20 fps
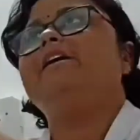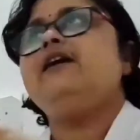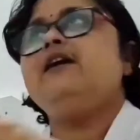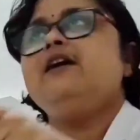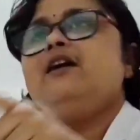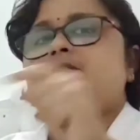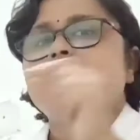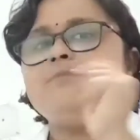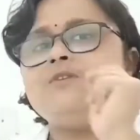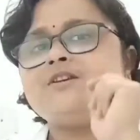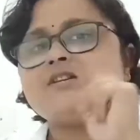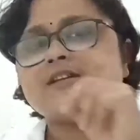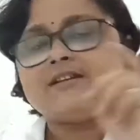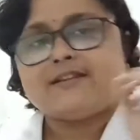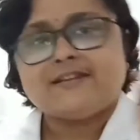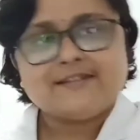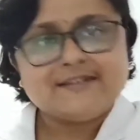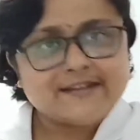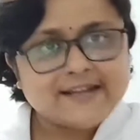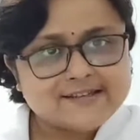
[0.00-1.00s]
দিয়ে
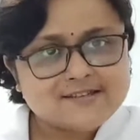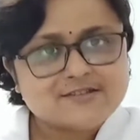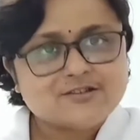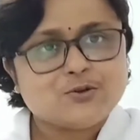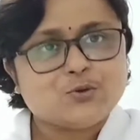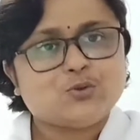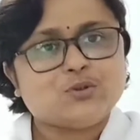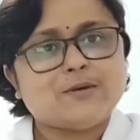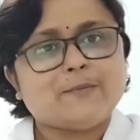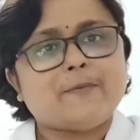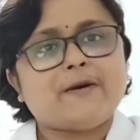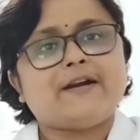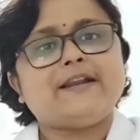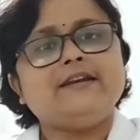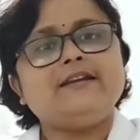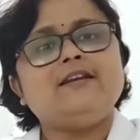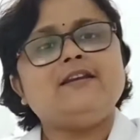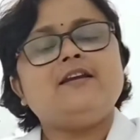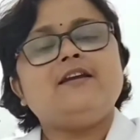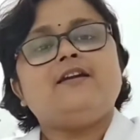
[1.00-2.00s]
ভিশনটা টেস্ট করতে
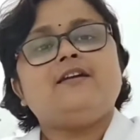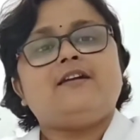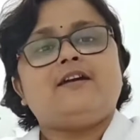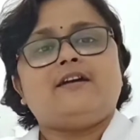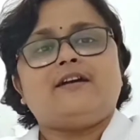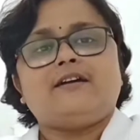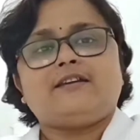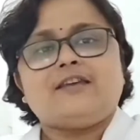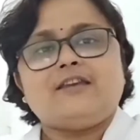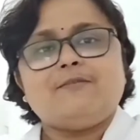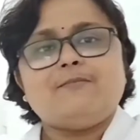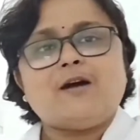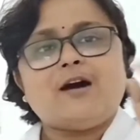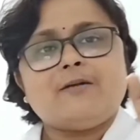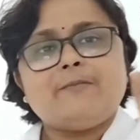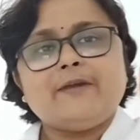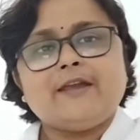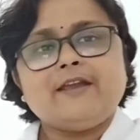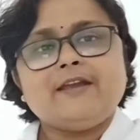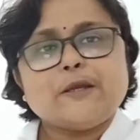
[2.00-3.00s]
পারেন
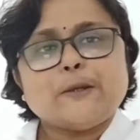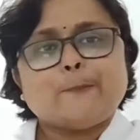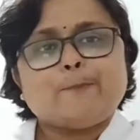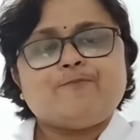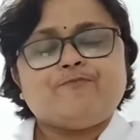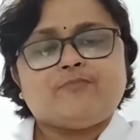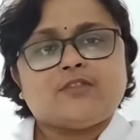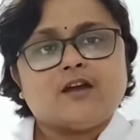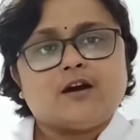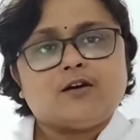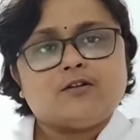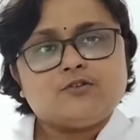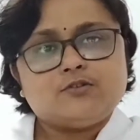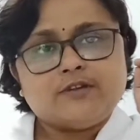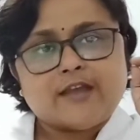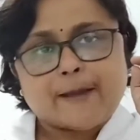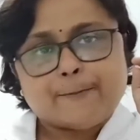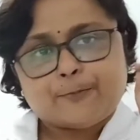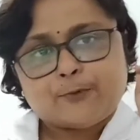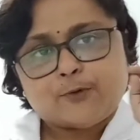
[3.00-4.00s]
কিভাবে তাও
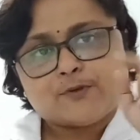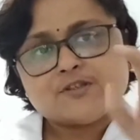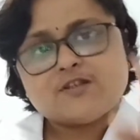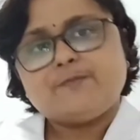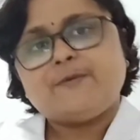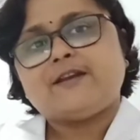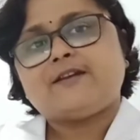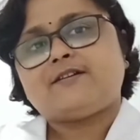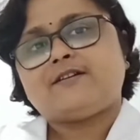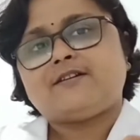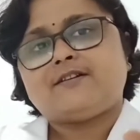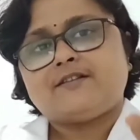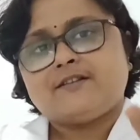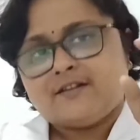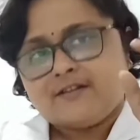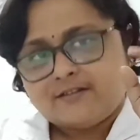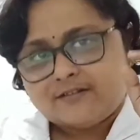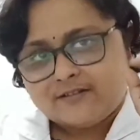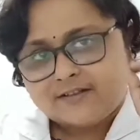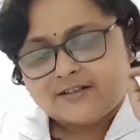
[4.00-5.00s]
যদি অ্যাপ্রক্সিমেট
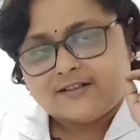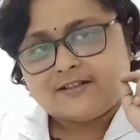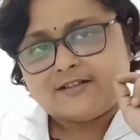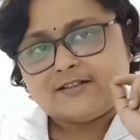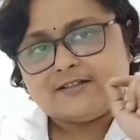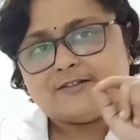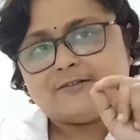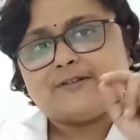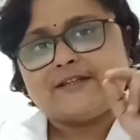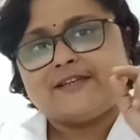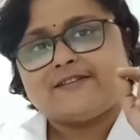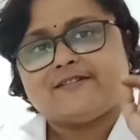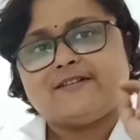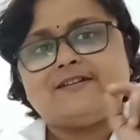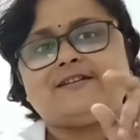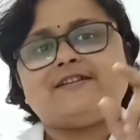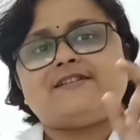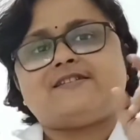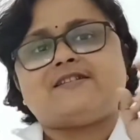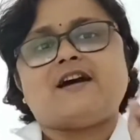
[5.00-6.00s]

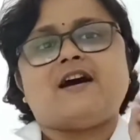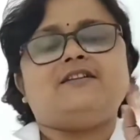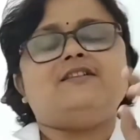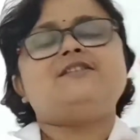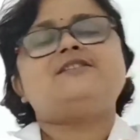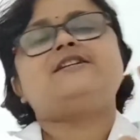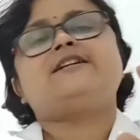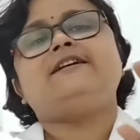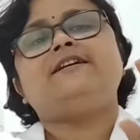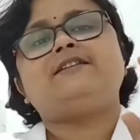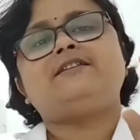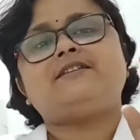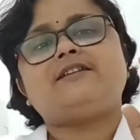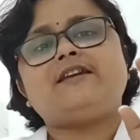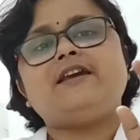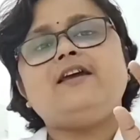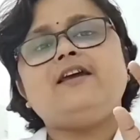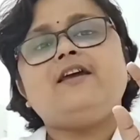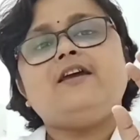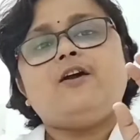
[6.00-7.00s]
রেজাল্টটা চান
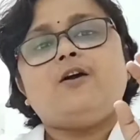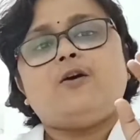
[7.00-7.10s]
সেক্ষেত্রে